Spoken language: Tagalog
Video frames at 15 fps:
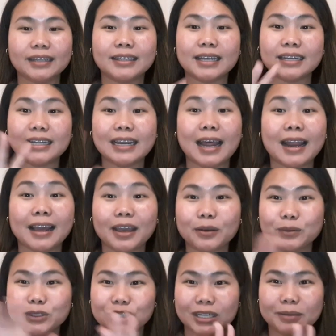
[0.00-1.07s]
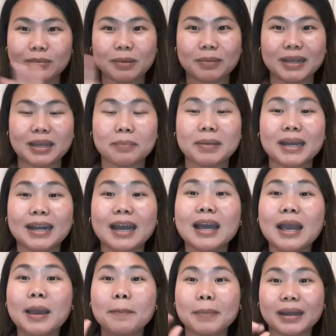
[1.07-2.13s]
and then ilalagay ko dyan mamaya para
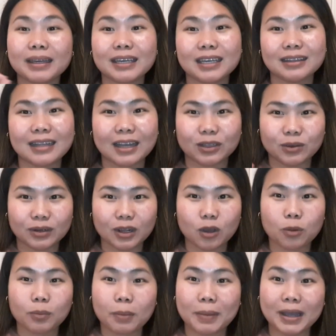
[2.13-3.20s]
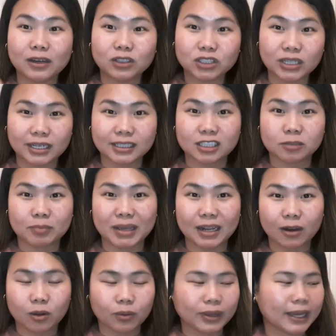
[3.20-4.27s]
makikita nyo rin kung paano siya
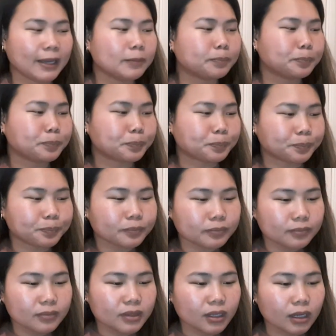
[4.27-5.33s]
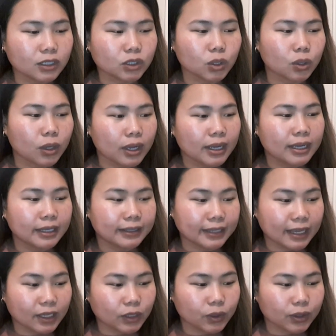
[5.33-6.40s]
i-spell, okay? So,
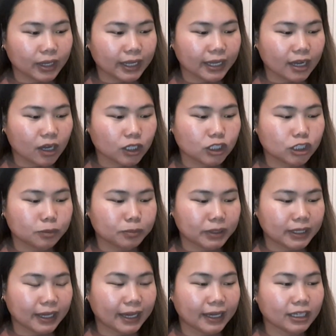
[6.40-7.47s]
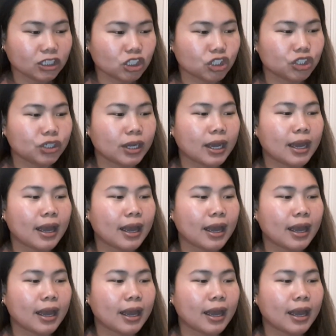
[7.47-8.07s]
thank you kay Cards PH,